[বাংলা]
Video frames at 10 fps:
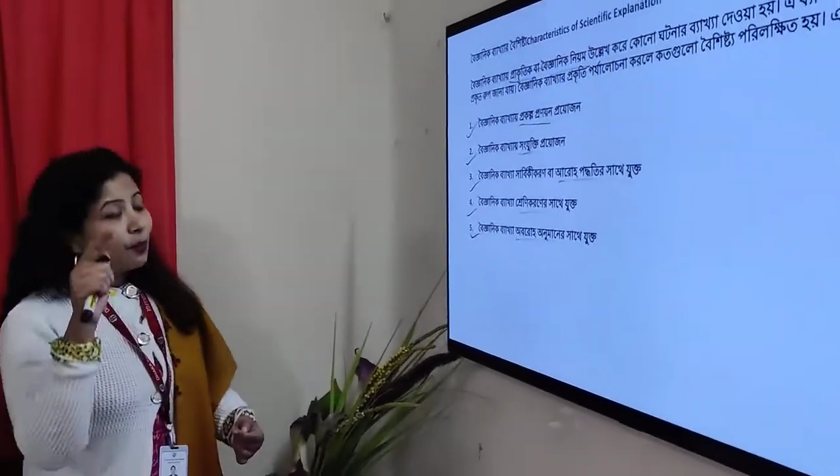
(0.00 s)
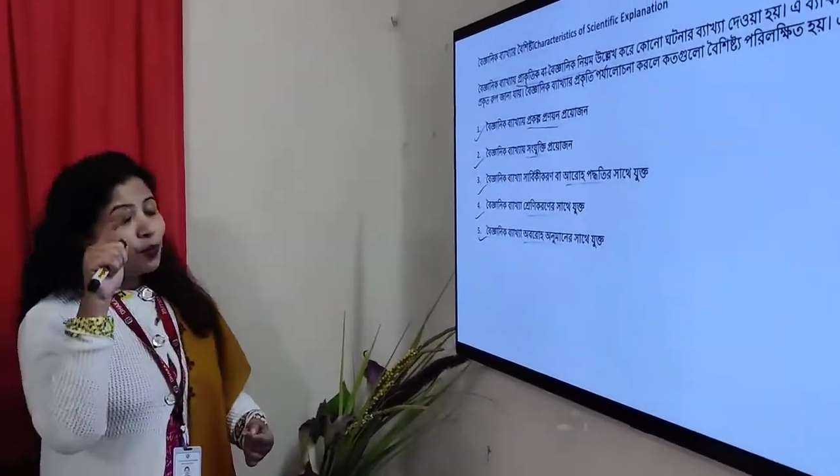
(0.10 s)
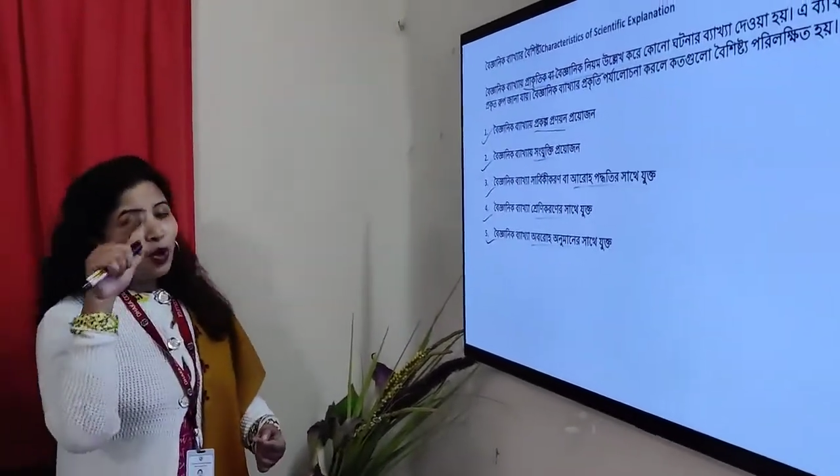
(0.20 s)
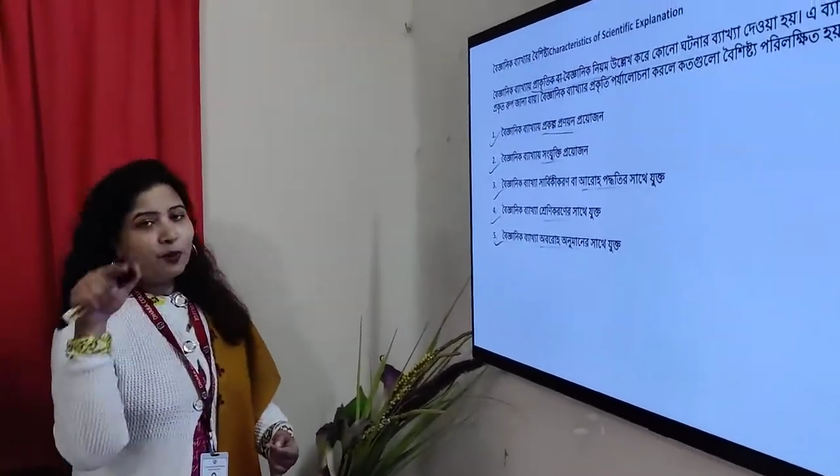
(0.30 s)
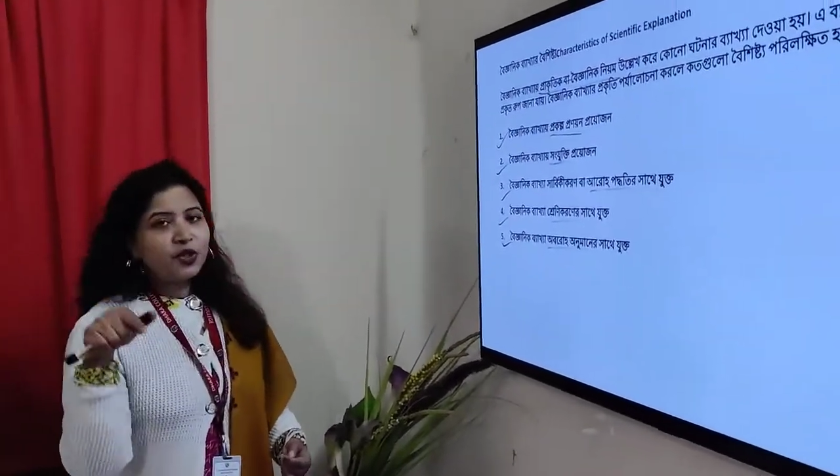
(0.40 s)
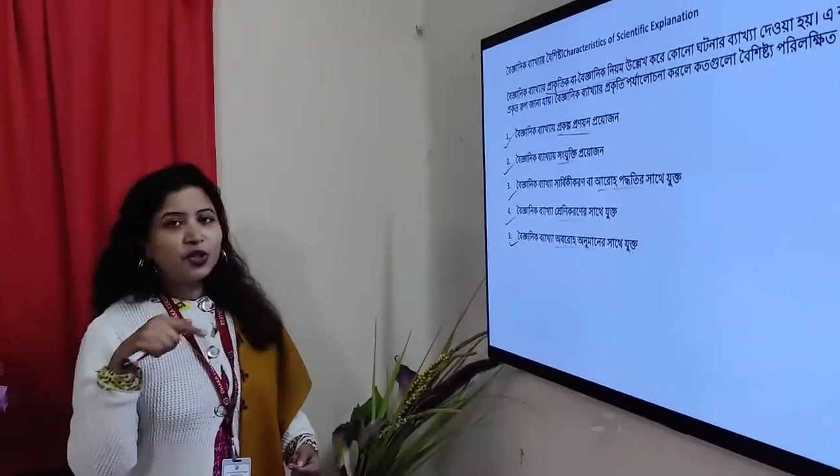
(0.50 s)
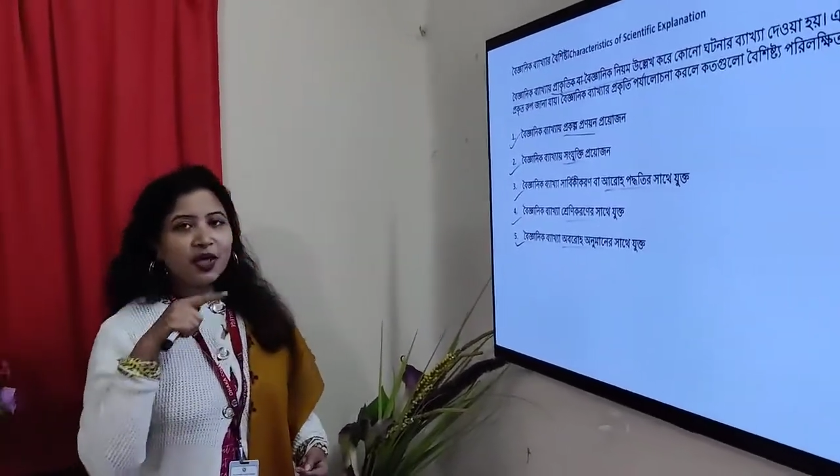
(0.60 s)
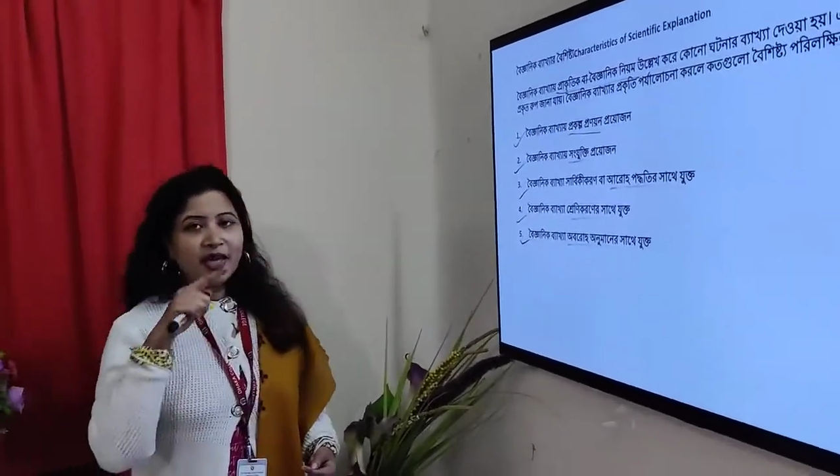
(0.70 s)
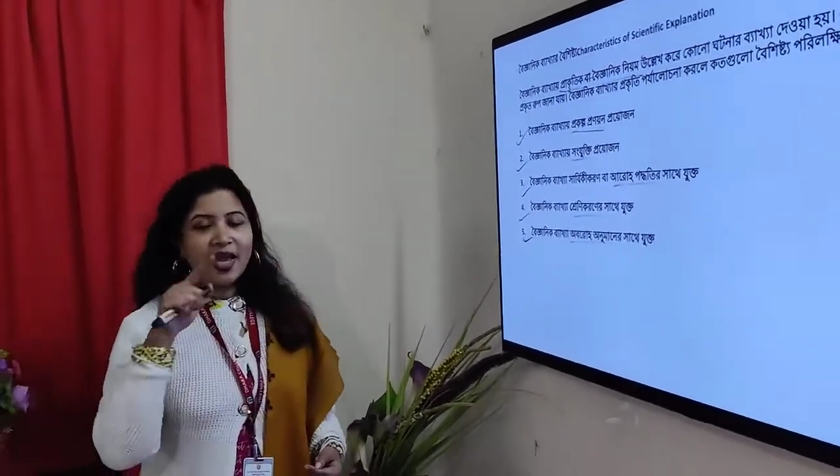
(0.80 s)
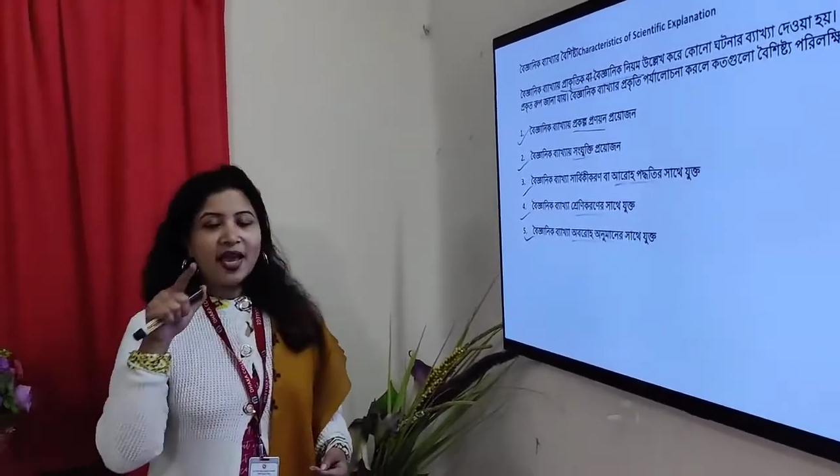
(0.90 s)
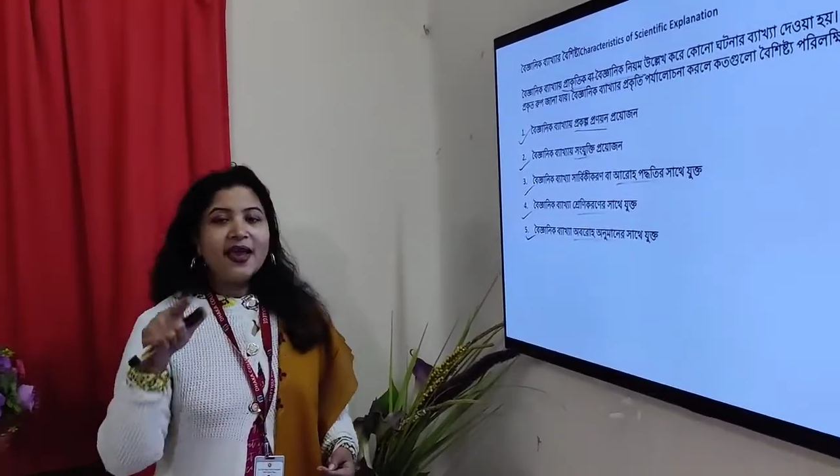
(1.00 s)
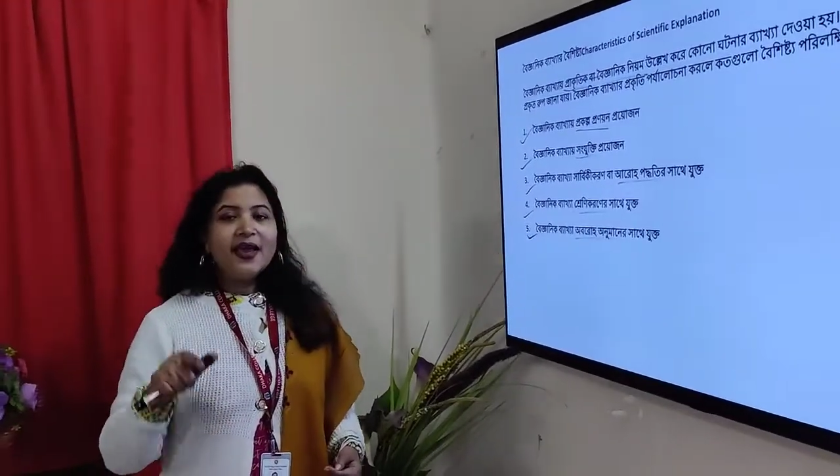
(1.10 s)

সবগুলো বিষয়কে